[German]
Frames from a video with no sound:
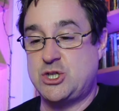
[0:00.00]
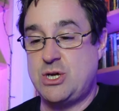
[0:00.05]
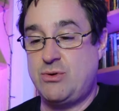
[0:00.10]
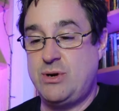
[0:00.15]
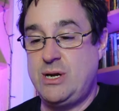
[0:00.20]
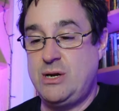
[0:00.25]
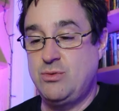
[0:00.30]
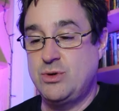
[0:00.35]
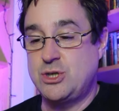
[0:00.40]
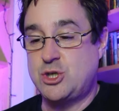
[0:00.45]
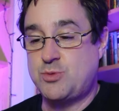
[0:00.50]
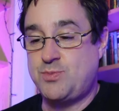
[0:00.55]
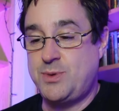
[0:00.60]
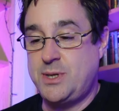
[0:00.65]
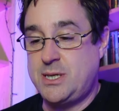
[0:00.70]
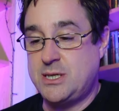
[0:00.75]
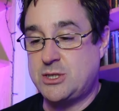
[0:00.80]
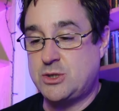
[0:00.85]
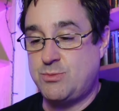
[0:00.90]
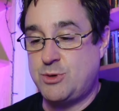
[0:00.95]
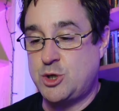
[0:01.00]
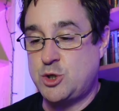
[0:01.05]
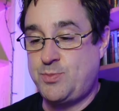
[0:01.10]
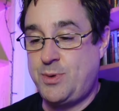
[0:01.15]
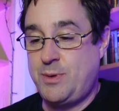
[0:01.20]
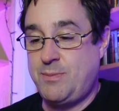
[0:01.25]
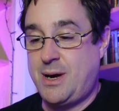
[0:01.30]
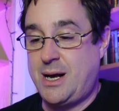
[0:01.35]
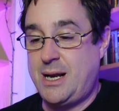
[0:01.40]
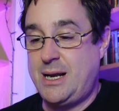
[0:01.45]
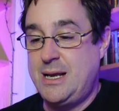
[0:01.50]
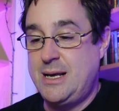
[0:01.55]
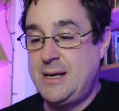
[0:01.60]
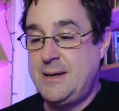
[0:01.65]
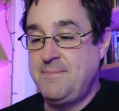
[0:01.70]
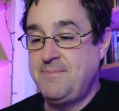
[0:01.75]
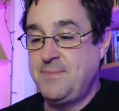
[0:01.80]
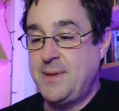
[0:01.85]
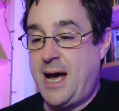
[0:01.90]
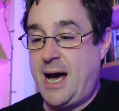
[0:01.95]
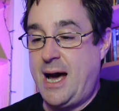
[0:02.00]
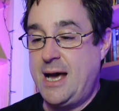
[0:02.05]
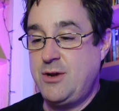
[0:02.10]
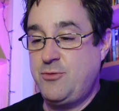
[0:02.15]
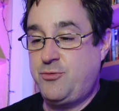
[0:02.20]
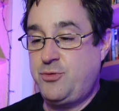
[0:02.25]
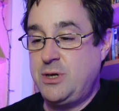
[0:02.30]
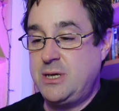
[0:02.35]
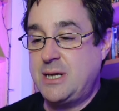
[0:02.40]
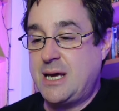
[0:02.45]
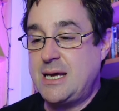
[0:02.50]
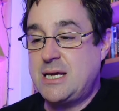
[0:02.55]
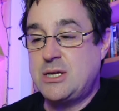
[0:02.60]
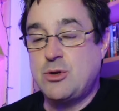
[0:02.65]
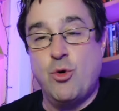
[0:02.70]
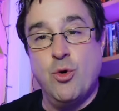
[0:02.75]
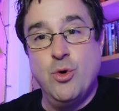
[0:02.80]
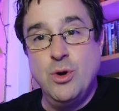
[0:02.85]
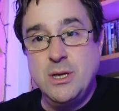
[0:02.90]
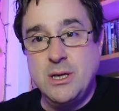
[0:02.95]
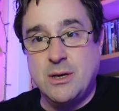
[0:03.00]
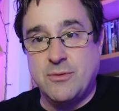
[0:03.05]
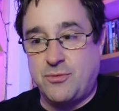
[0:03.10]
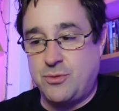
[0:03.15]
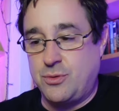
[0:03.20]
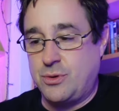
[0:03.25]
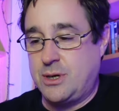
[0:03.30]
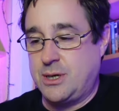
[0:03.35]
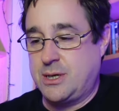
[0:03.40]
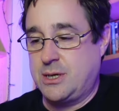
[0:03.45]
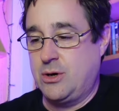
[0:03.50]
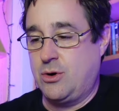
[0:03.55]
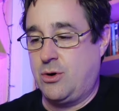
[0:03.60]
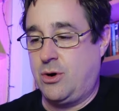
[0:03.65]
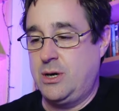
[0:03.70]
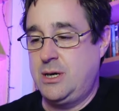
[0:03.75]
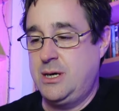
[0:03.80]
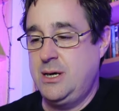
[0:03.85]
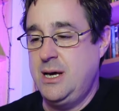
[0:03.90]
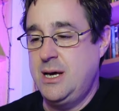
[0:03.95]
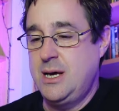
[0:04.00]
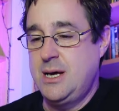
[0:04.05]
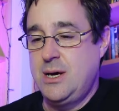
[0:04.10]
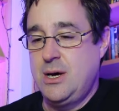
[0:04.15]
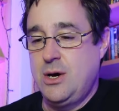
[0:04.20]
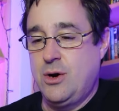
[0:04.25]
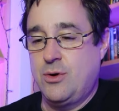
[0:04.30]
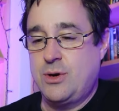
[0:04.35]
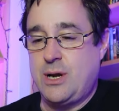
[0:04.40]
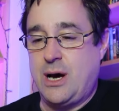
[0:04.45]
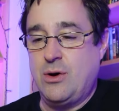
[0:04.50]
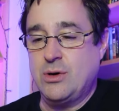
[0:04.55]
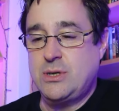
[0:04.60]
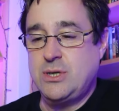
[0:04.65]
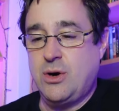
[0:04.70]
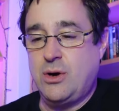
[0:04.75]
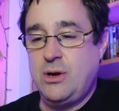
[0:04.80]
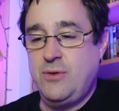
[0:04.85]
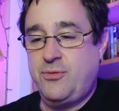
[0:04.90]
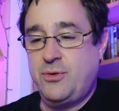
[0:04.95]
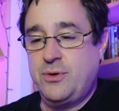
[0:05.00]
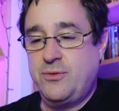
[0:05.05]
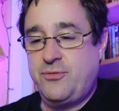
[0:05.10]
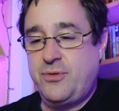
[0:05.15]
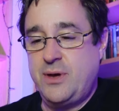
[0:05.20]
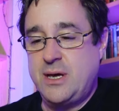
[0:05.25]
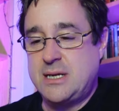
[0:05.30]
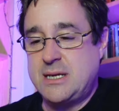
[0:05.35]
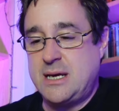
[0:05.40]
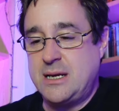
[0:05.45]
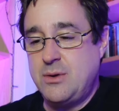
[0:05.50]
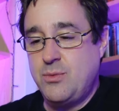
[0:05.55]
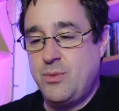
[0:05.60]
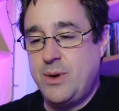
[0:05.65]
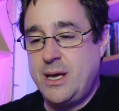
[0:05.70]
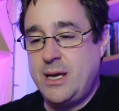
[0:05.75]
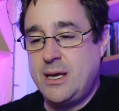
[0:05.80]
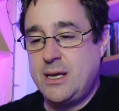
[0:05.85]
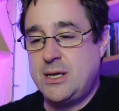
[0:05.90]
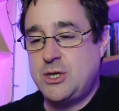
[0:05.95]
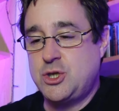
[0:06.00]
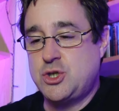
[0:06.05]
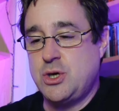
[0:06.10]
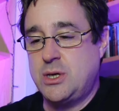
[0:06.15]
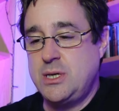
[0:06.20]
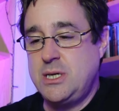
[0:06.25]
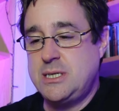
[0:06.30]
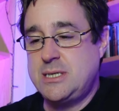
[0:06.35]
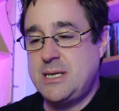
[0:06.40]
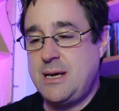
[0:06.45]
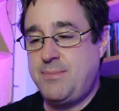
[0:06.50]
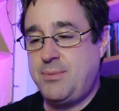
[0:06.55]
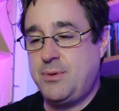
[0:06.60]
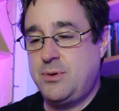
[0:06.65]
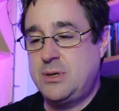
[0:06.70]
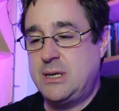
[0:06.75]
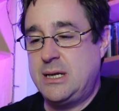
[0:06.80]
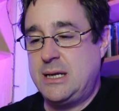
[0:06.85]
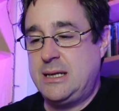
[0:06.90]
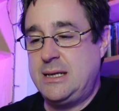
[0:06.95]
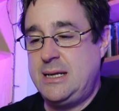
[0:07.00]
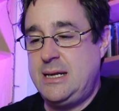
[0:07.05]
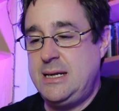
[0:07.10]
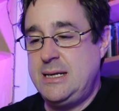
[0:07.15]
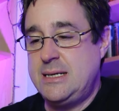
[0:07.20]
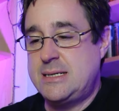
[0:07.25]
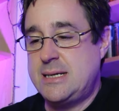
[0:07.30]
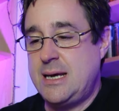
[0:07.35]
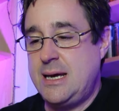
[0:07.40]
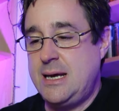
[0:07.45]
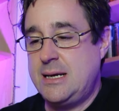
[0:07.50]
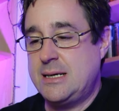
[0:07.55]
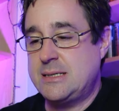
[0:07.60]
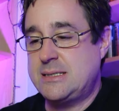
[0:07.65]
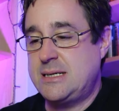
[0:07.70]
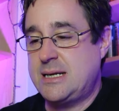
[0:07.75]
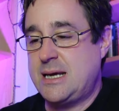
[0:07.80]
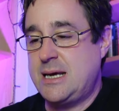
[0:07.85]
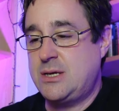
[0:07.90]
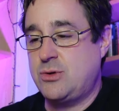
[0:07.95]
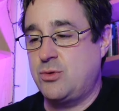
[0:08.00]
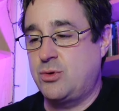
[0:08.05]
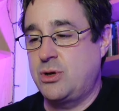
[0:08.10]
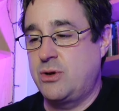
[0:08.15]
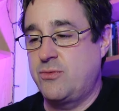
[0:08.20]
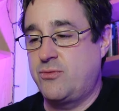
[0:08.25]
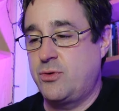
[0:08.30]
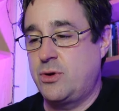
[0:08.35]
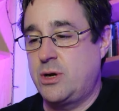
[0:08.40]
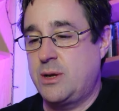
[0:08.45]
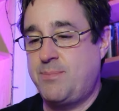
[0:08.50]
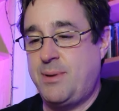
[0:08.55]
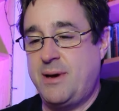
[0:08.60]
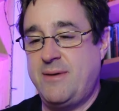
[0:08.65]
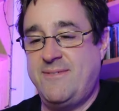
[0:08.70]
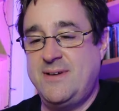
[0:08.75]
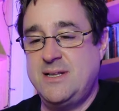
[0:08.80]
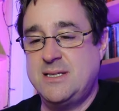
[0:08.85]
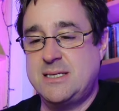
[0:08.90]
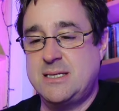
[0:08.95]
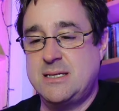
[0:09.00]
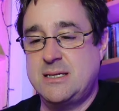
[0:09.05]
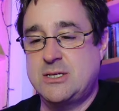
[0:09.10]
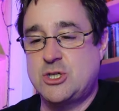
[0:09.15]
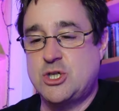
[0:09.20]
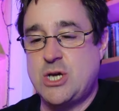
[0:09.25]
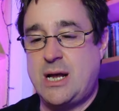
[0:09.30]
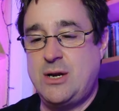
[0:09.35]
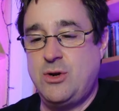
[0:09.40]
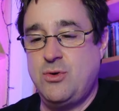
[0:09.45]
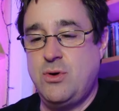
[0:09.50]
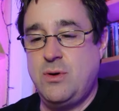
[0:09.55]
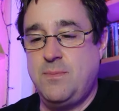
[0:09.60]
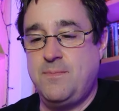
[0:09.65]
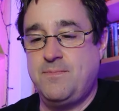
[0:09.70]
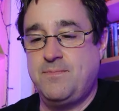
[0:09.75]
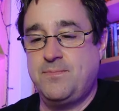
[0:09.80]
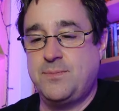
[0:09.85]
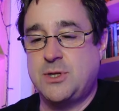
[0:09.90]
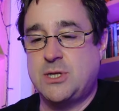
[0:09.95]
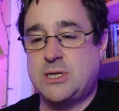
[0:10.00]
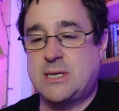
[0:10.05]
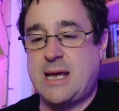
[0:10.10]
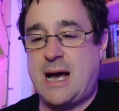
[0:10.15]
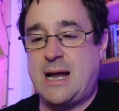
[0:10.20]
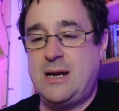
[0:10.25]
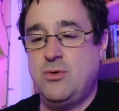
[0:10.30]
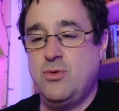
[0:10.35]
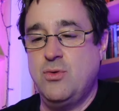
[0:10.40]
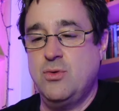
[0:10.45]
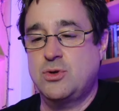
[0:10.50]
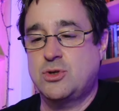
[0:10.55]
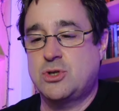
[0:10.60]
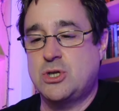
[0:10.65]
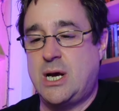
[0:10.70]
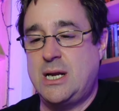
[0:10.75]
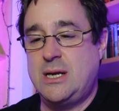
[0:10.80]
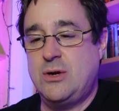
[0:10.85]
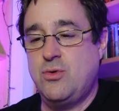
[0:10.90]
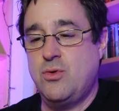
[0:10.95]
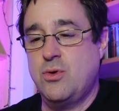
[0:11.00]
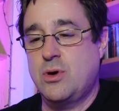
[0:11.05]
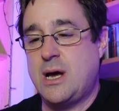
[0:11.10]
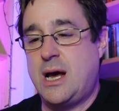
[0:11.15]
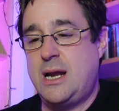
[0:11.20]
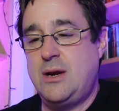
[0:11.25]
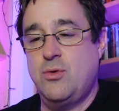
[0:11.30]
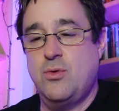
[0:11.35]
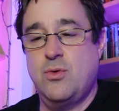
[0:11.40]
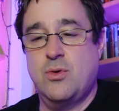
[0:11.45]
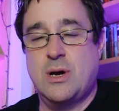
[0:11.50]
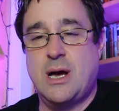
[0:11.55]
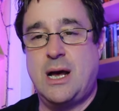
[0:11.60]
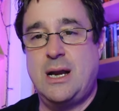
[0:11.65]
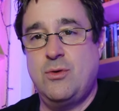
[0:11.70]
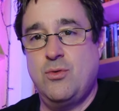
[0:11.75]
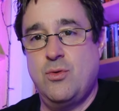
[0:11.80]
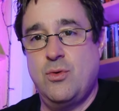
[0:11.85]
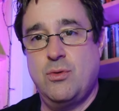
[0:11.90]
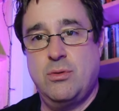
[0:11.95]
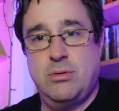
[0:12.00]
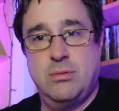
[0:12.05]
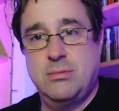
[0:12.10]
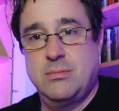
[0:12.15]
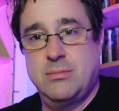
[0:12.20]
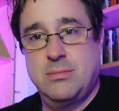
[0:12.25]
Jerry Lewis spielt hier zum Beispiel mal eine für ihn recht ungewöhnliche Rolle. Und auch die Rolle von Faye Dunaway, Johnny Depp und Lily Taylor sind recht ungewöhnlich. Bei Vincent Gallo, Gallo, Gallo, Gallo, Gallo,